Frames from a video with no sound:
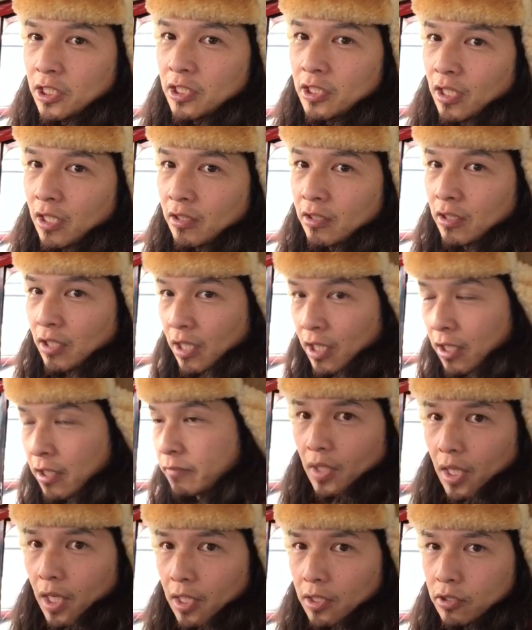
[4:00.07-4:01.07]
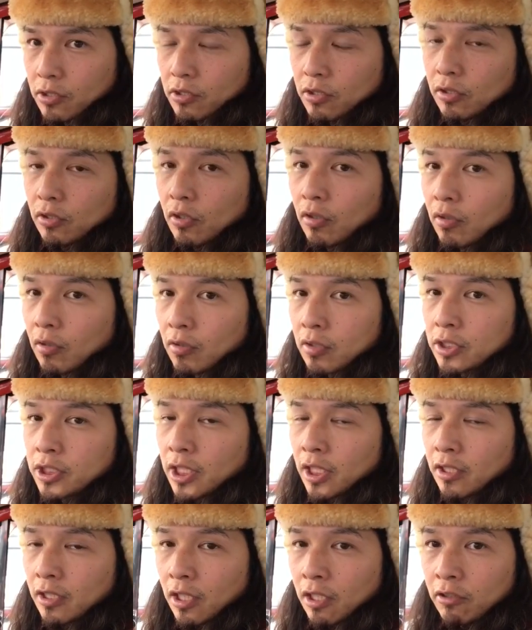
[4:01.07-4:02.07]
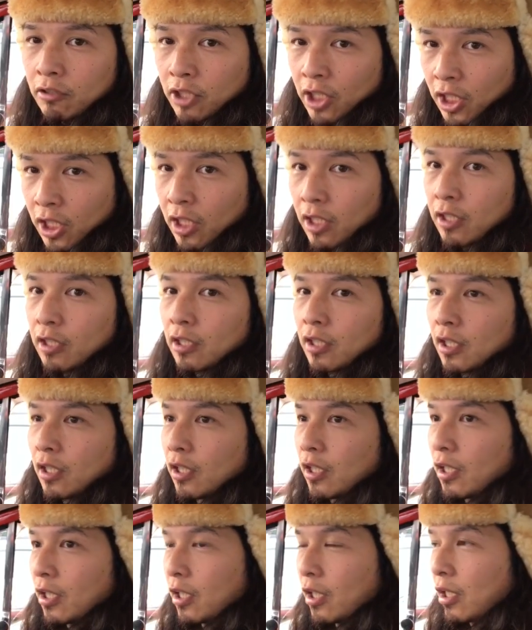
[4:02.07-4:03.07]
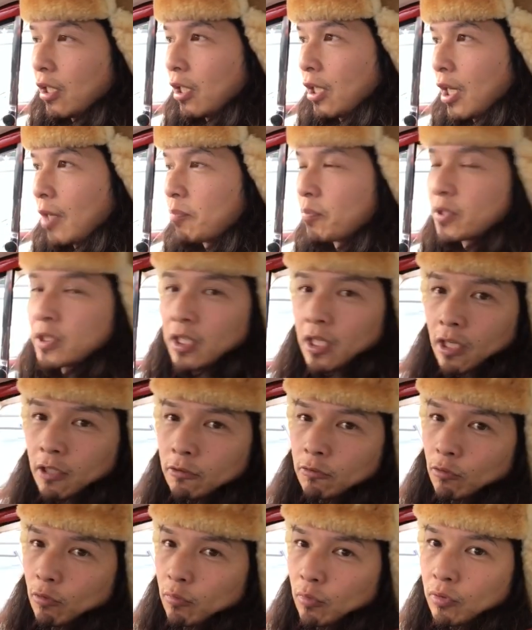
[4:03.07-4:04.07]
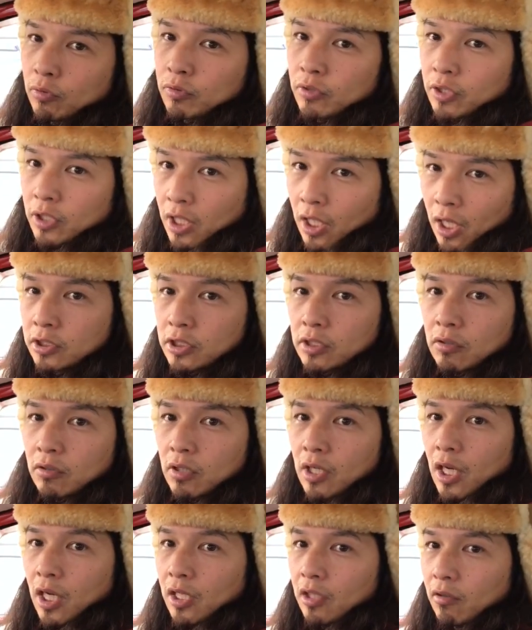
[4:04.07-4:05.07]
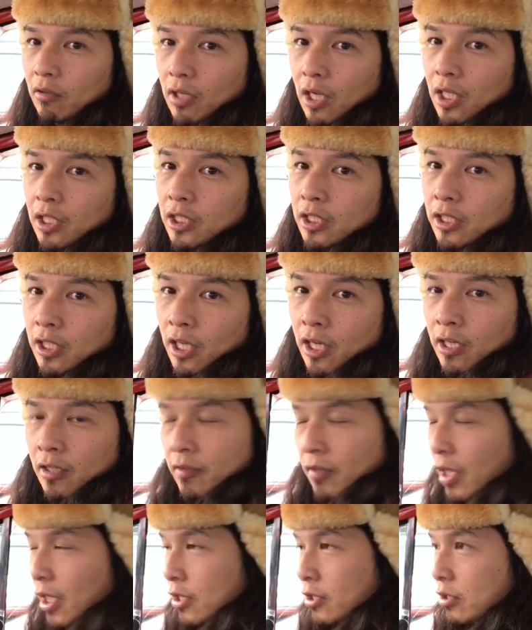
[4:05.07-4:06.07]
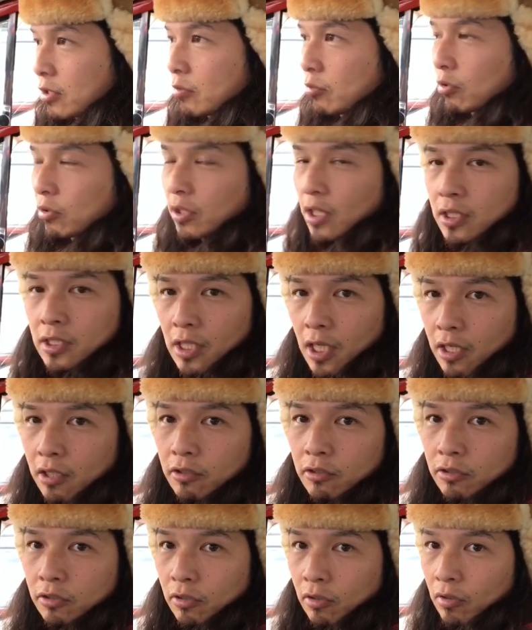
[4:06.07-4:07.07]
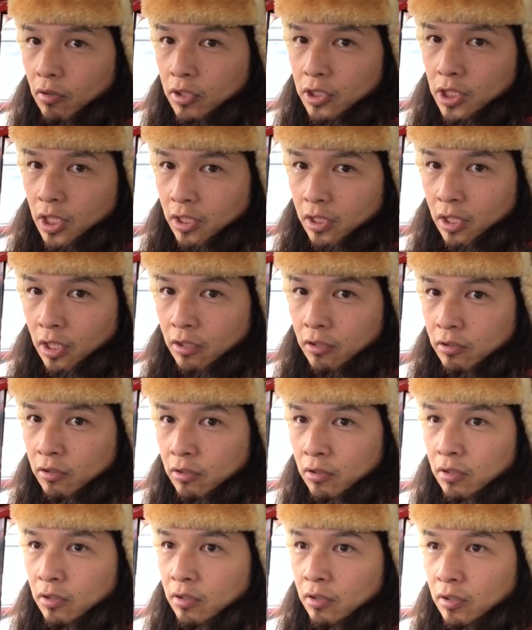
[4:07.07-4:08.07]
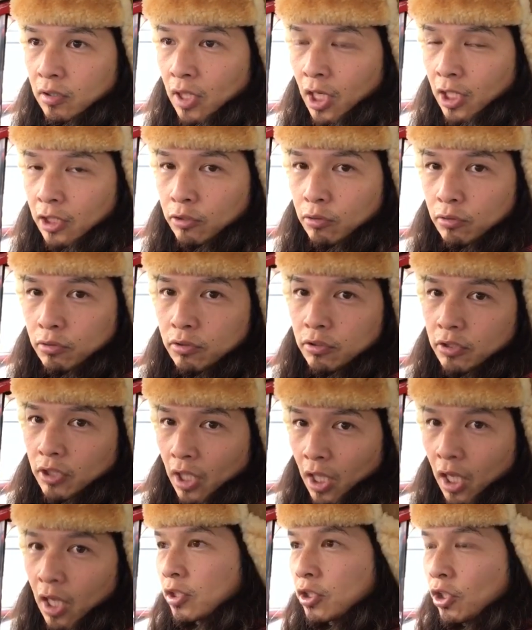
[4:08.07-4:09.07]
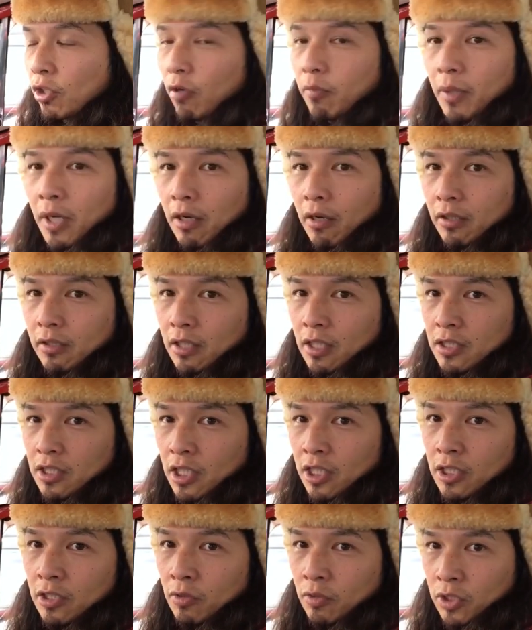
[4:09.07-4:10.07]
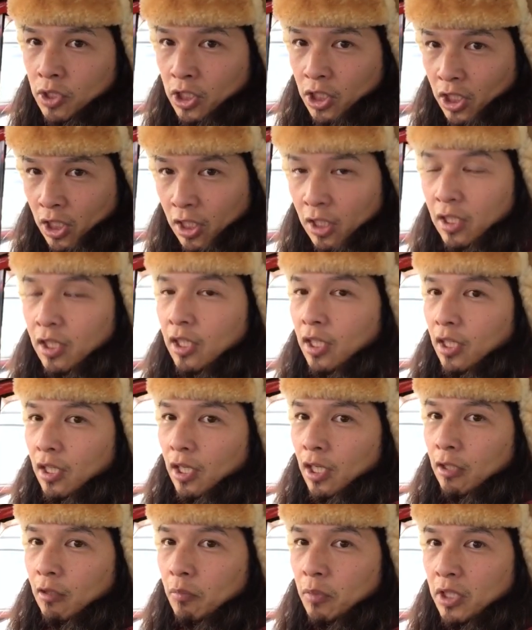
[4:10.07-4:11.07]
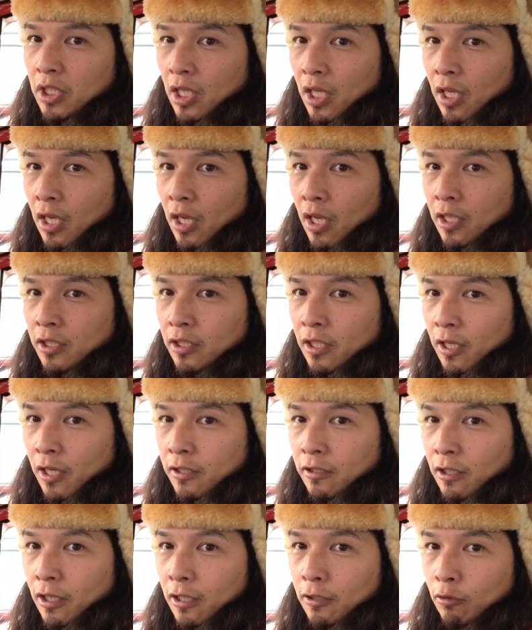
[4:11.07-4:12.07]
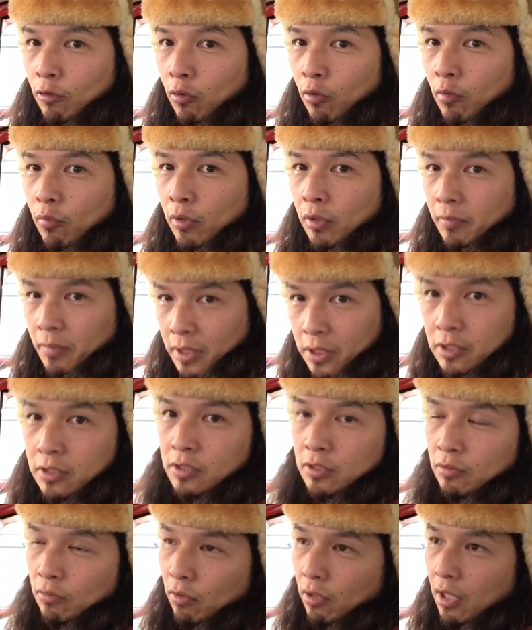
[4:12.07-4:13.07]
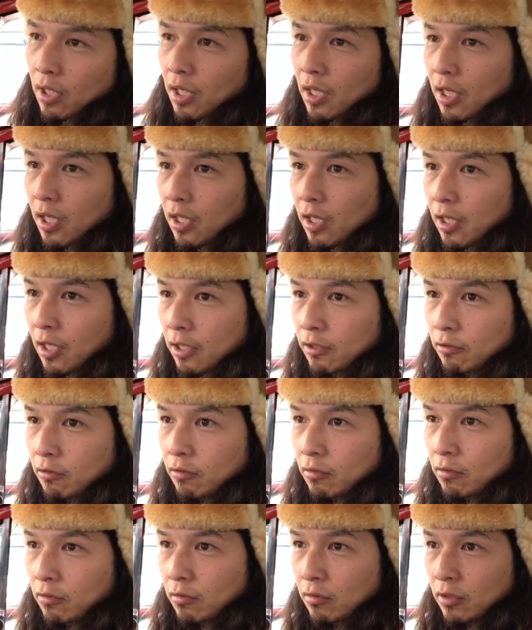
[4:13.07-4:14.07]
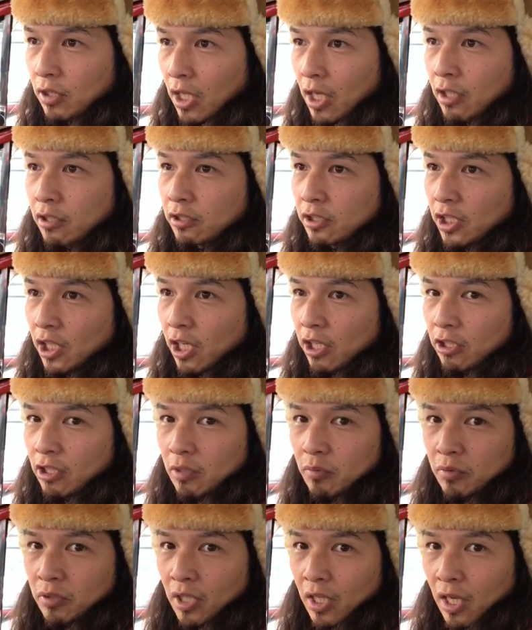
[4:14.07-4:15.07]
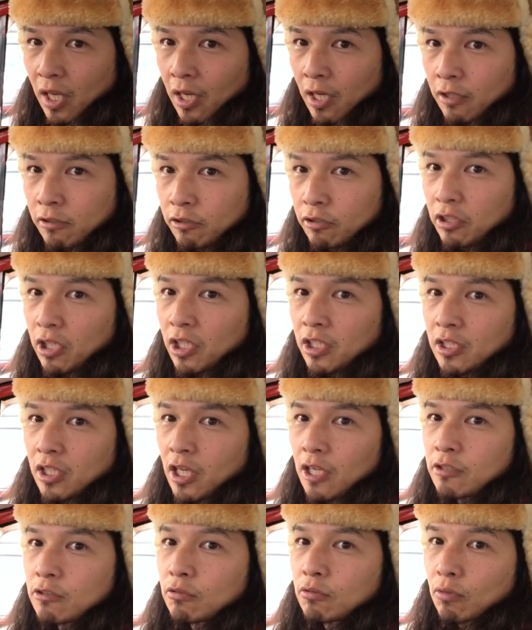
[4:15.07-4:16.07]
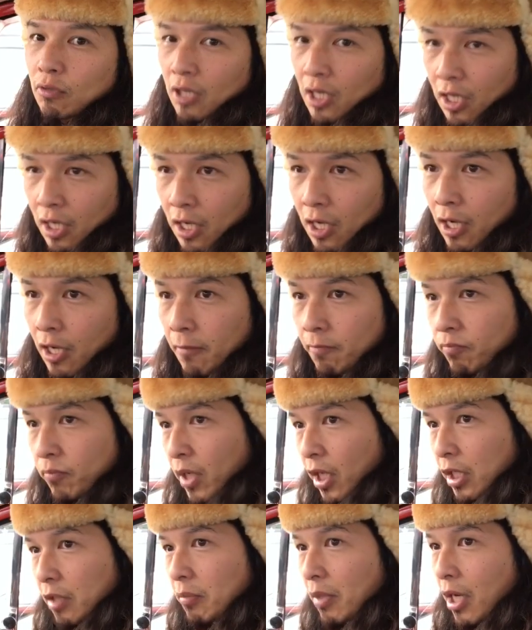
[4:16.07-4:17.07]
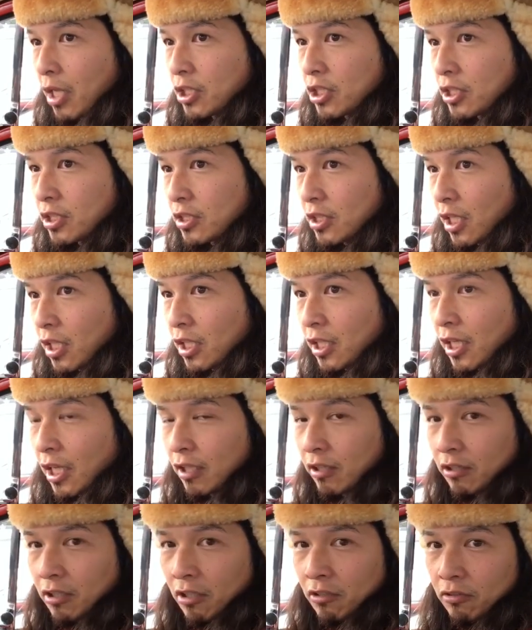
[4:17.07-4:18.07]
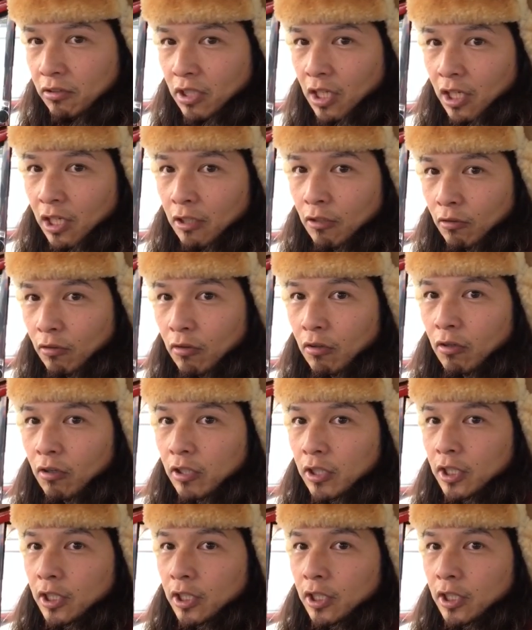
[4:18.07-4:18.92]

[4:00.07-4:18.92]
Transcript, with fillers: きたんで、アスクのチャンネルに、えー、アップされると思うんで、うちの概要欄にね、アスクモーターサイクルのチャンネル貼っとくんで、興味ある方はぜひそっち、あの、見ていただけたらと思います。これから、あのね、クリエイティブで食ってきたい人とか、まあ今実際にやってるんだけど、